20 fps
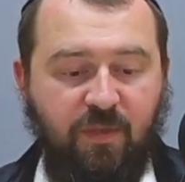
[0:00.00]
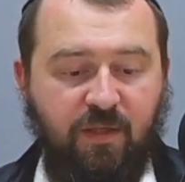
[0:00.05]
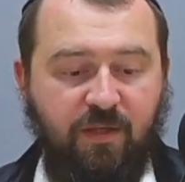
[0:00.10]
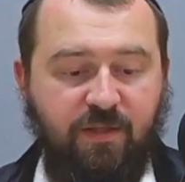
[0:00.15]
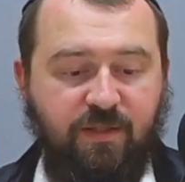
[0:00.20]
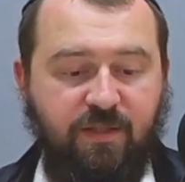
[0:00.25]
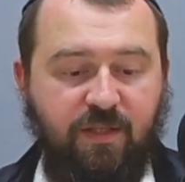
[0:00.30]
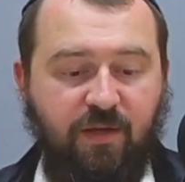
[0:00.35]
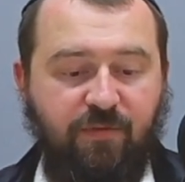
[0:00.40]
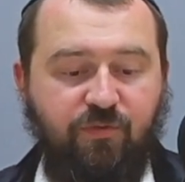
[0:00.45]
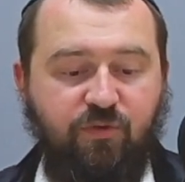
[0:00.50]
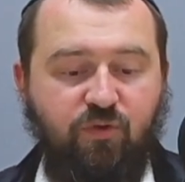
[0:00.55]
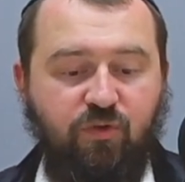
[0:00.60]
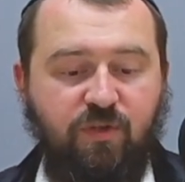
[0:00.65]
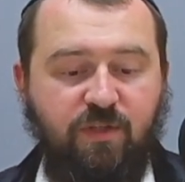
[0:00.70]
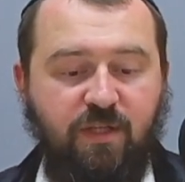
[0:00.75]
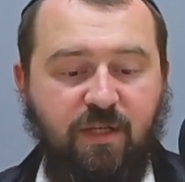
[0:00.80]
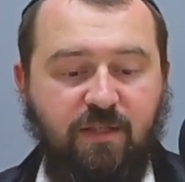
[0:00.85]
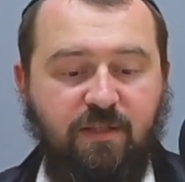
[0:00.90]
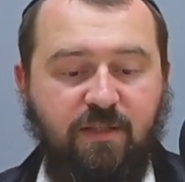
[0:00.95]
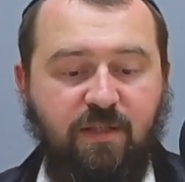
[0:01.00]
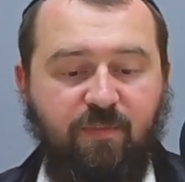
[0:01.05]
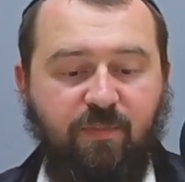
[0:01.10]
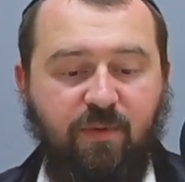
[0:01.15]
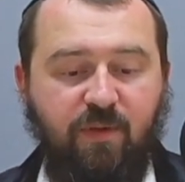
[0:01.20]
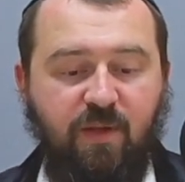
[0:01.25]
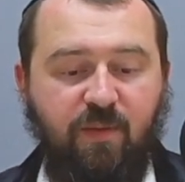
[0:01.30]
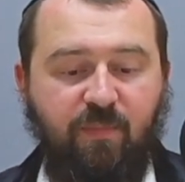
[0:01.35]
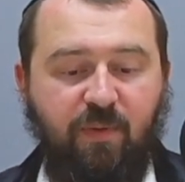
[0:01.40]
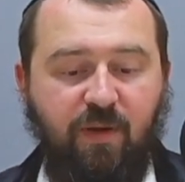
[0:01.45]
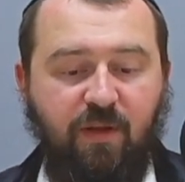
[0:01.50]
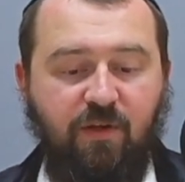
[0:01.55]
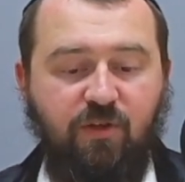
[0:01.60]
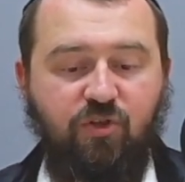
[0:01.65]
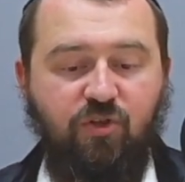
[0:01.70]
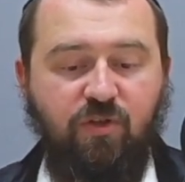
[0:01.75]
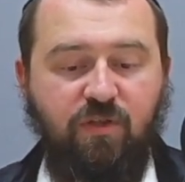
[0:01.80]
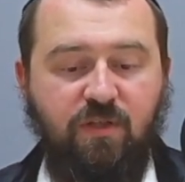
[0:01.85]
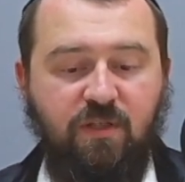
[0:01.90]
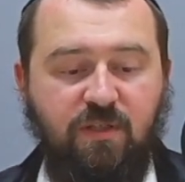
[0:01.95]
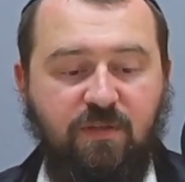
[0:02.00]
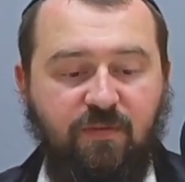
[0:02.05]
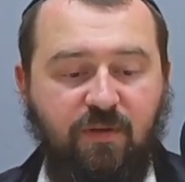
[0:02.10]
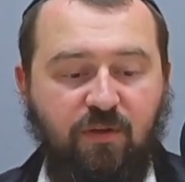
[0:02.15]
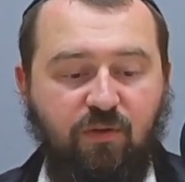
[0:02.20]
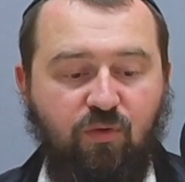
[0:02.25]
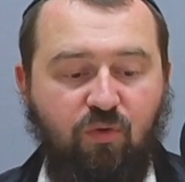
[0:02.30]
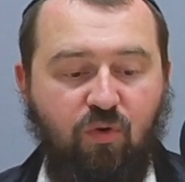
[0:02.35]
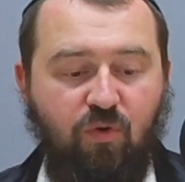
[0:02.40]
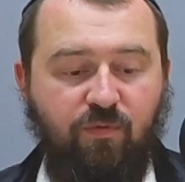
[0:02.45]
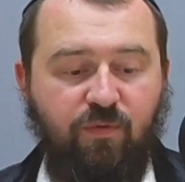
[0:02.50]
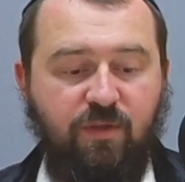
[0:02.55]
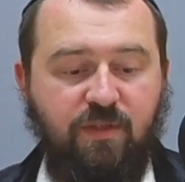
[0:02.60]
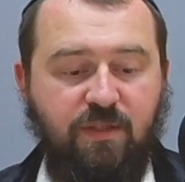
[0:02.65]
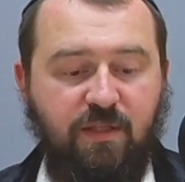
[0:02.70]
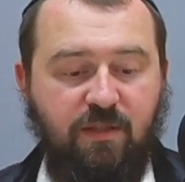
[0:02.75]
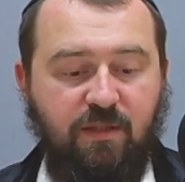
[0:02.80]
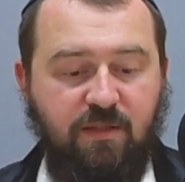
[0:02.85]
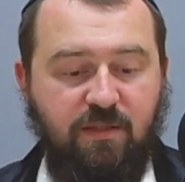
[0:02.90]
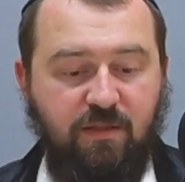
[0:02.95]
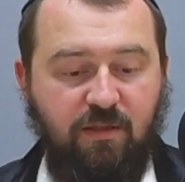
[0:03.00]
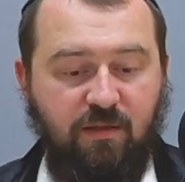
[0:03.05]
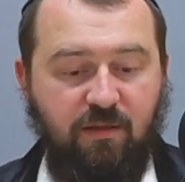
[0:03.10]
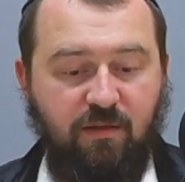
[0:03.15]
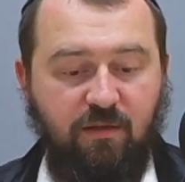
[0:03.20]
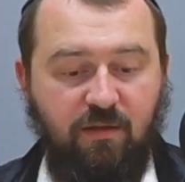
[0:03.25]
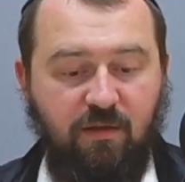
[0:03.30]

из тех, в чье сердце не проник чистый свет духовных ценностей.